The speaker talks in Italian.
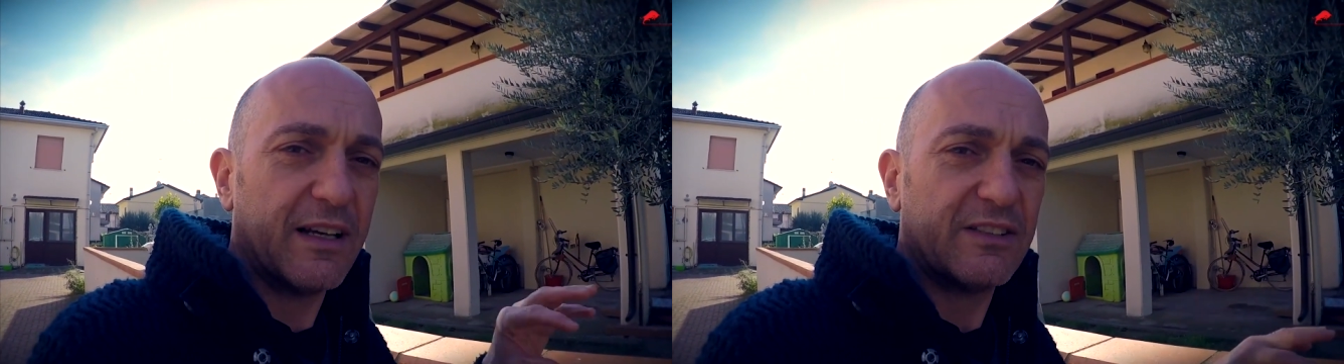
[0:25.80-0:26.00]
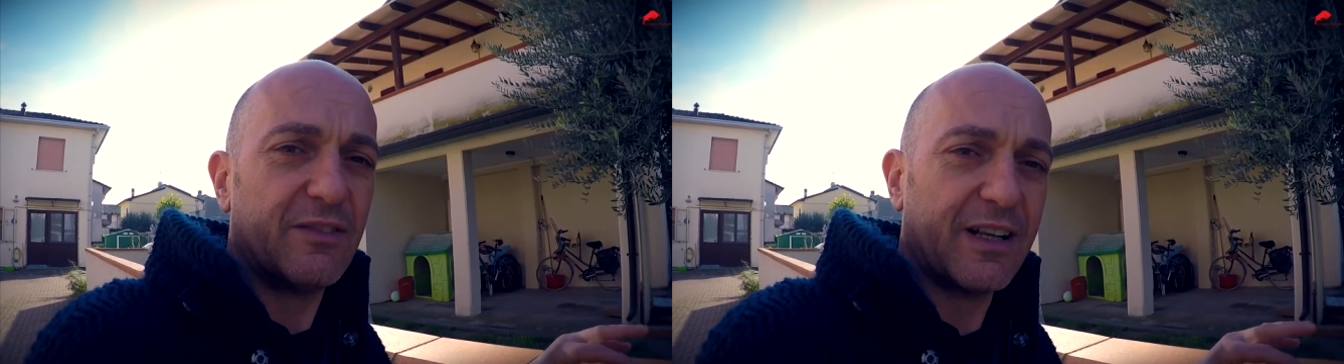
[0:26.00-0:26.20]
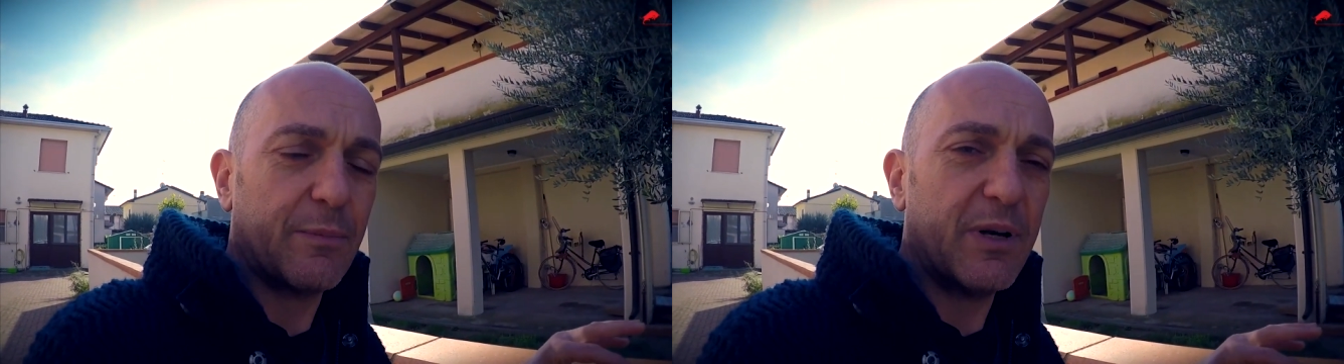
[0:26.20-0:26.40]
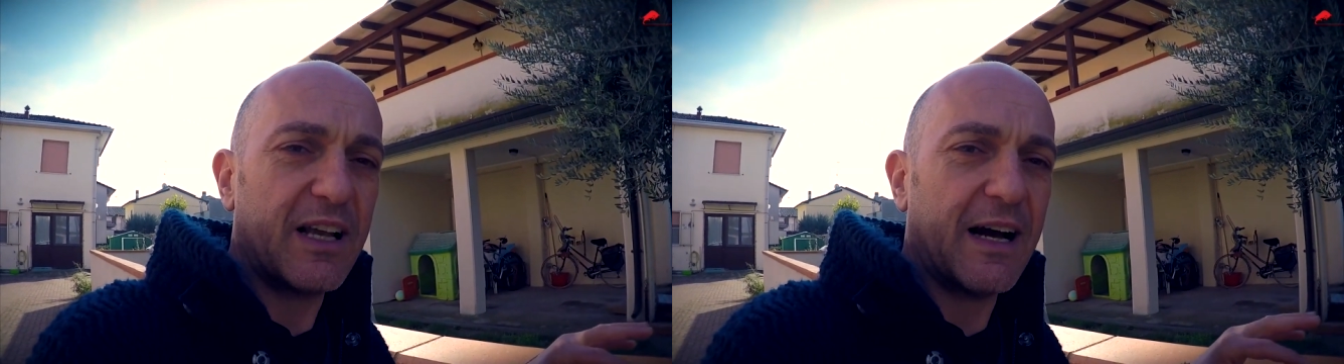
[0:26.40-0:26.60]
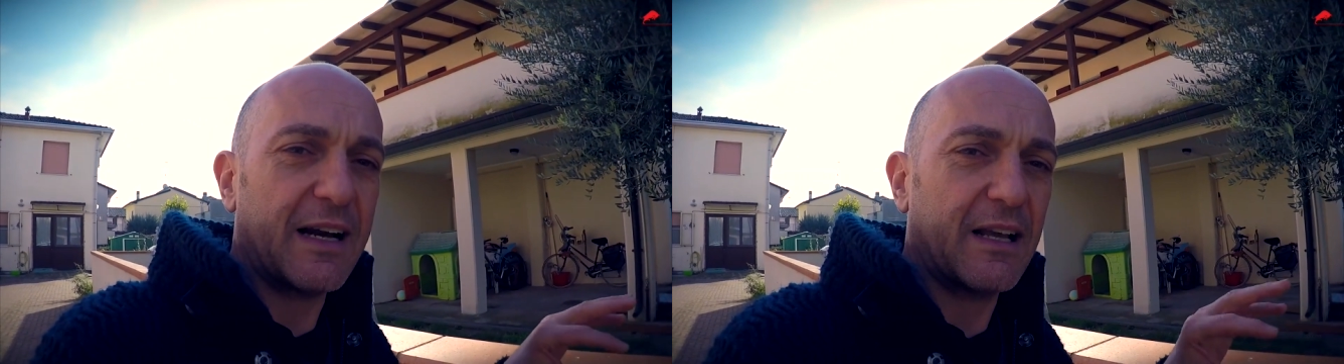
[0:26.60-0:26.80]
si va ad
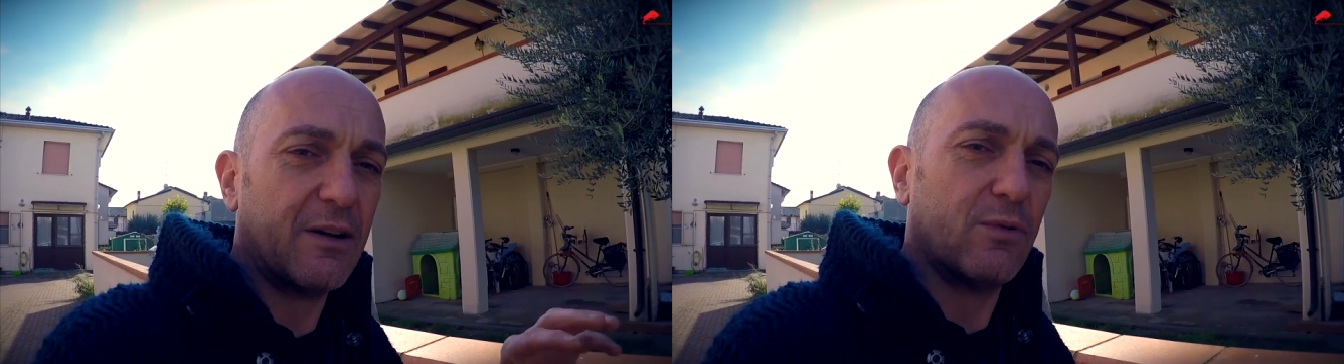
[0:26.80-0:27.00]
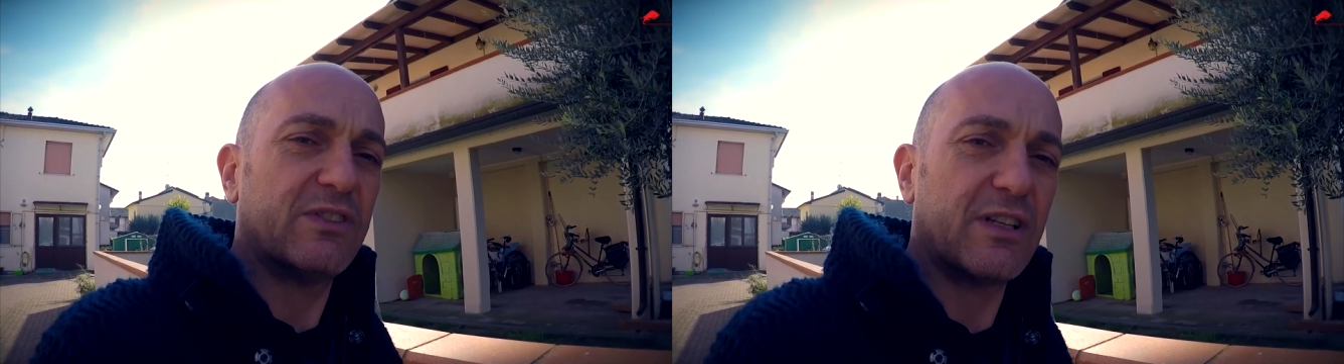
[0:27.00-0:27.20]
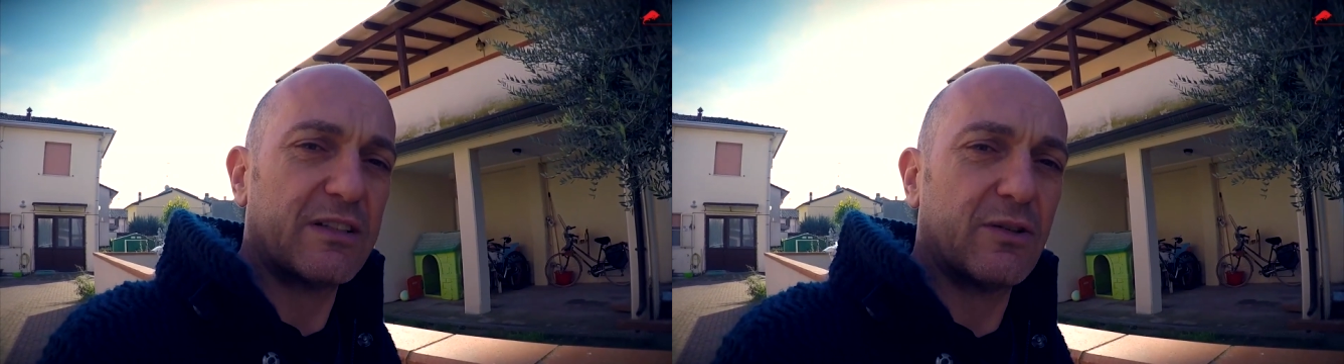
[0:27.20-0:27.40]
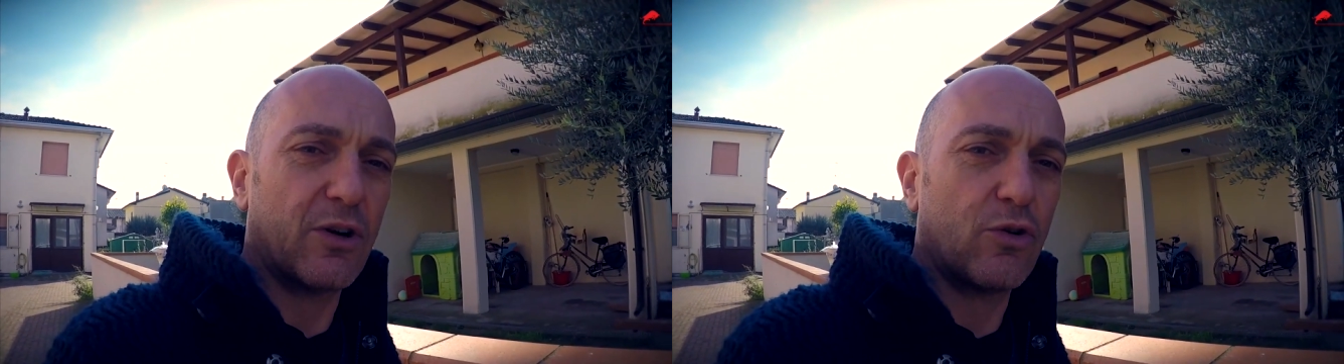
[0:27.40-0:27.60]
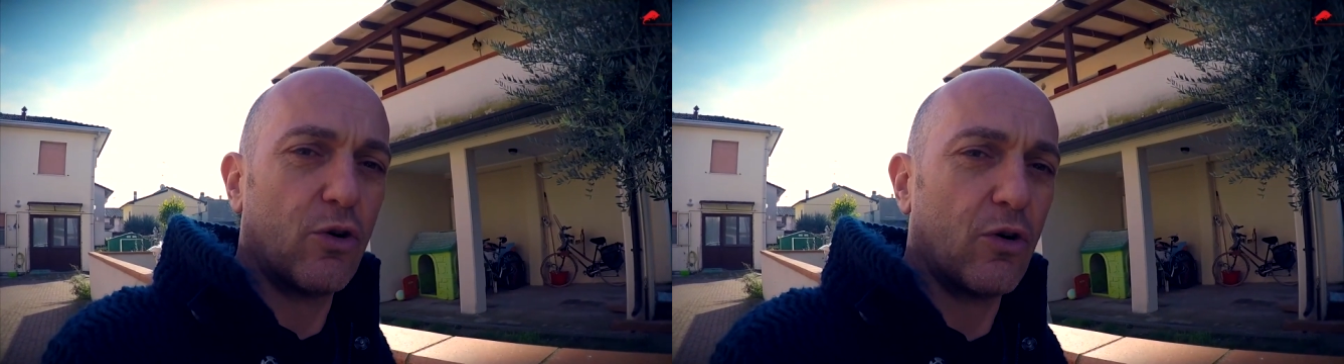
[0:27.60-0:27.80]
applicare
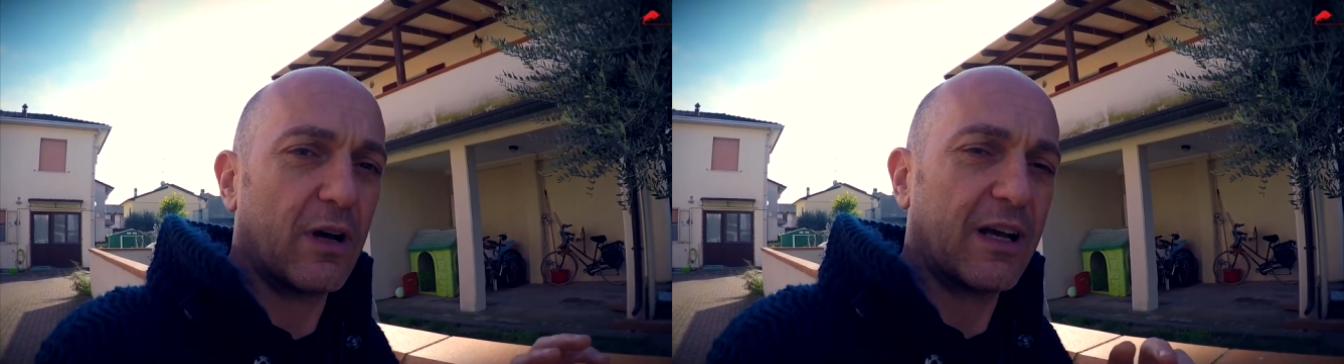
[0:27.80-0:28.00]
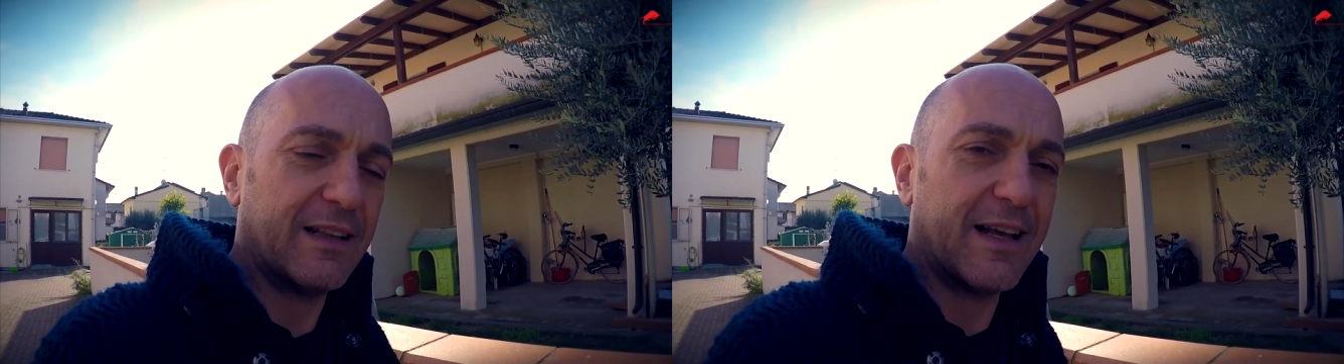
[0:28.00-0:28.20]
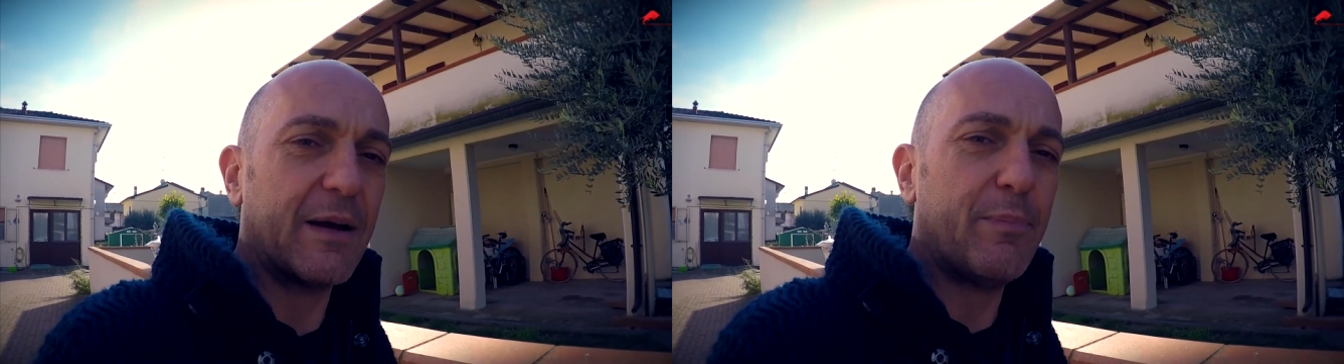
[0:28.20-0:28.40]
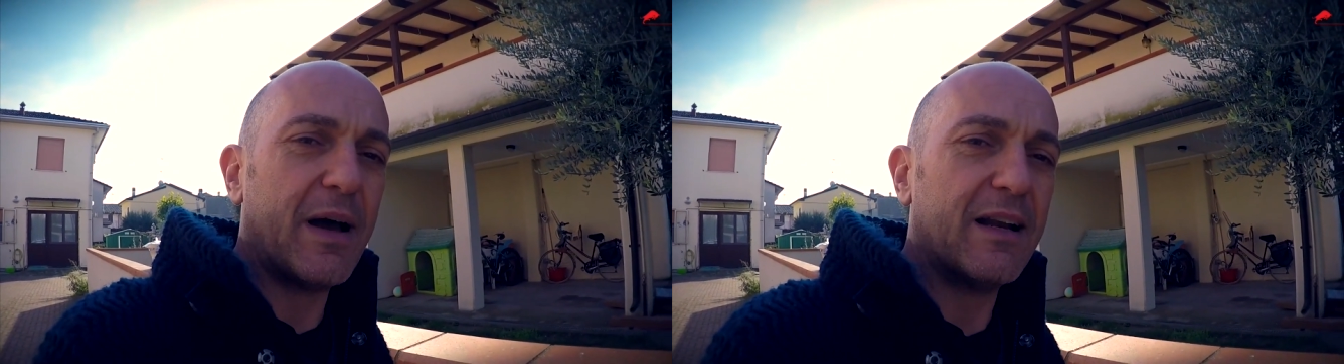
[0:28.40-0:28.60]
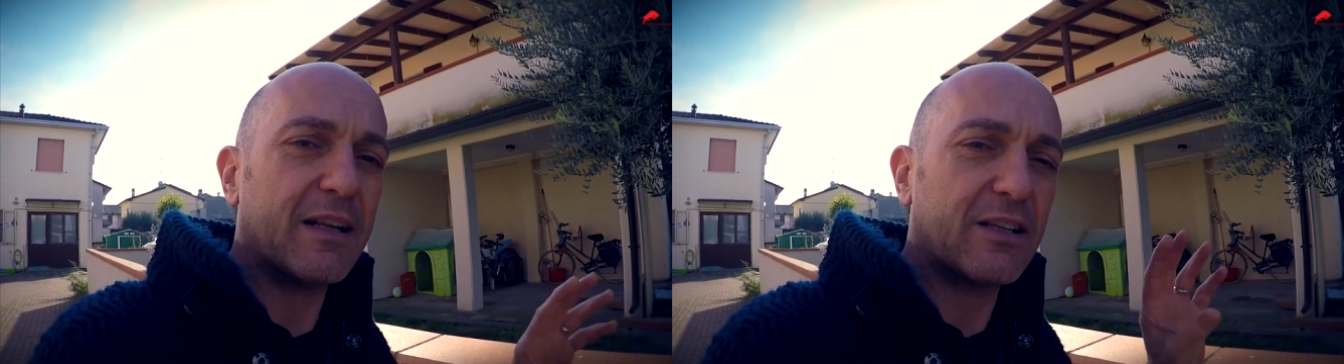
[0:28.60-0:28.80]
un'installazione con caldaia
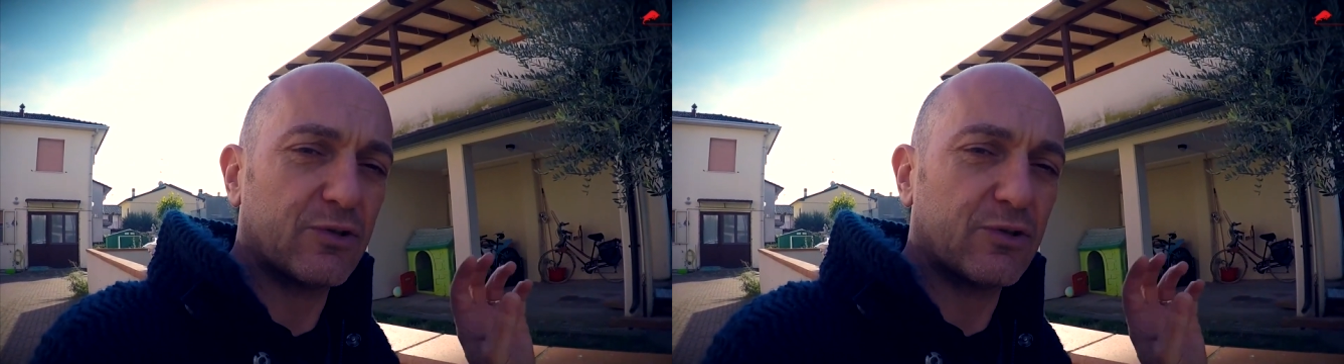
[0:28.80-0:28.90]
pellet,